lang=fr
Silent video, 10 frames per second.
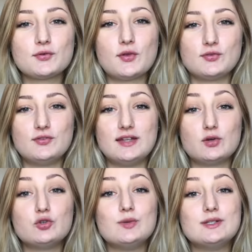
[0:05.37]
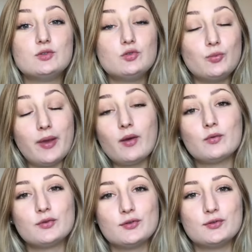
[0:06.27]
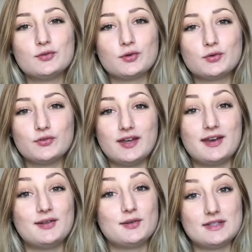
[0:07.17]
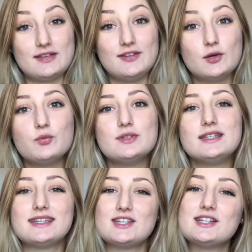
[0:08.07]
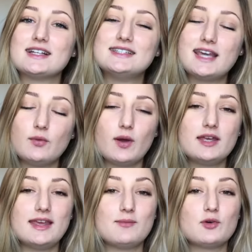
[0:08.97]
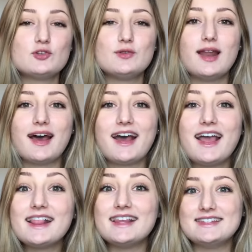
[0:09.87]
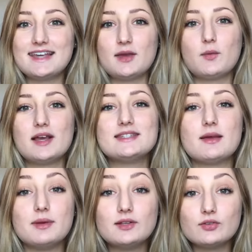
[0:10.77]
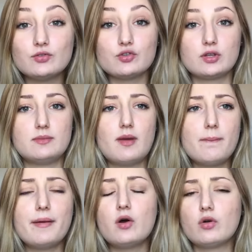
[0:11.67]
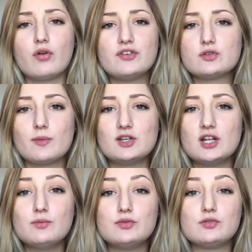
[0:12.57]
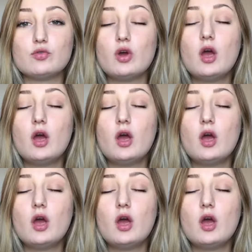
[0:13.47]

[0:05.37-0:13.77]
retrouve dans une vidéo, je suis super contente de vous retrouver euh, dans cette vidéo puisqu'il s'agit d'un DIY et moi je suis la reine des DIY, ça m'étonne que j'en ai même pas encore fait sur ma chaîne puisque